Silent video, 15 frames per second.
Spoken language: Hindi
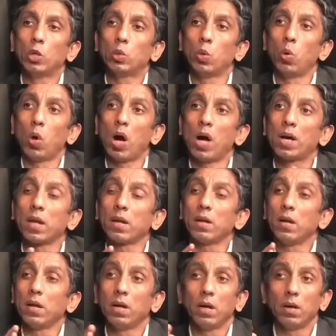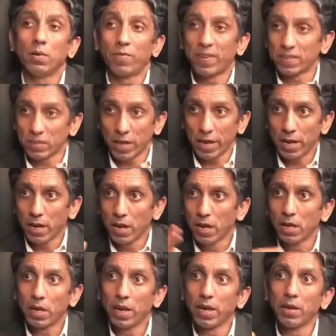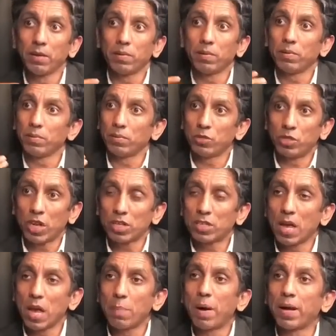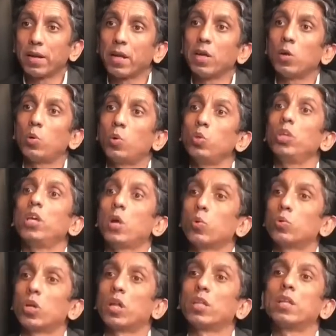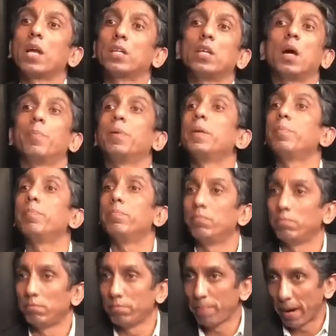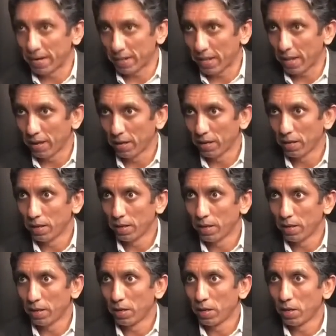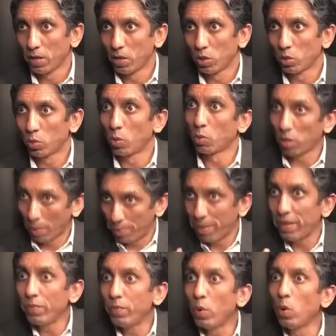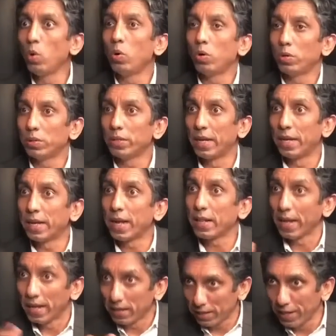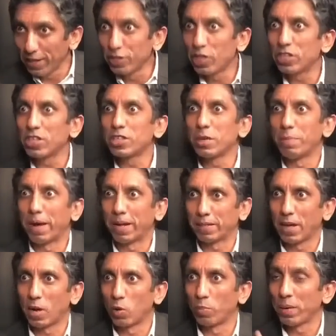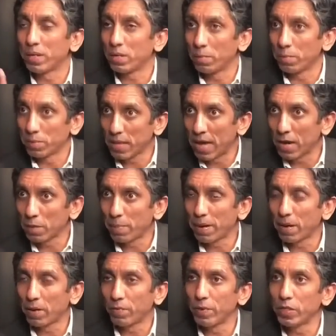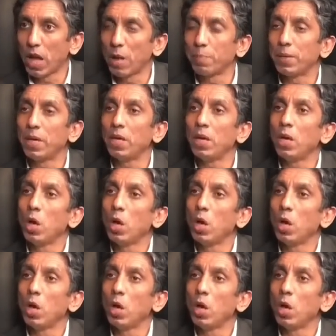तो अगर फ़र्ज़ करें कि इन जज साहिबान ने खुद ही अनाउंस कर दिया कि जी हम नहीं बैठते हम्म। तो तब भी वो यानी कि इन तीन जजेस की बात कर रहा हूँ मैं मुजाहिर अकबर नकवी साहब की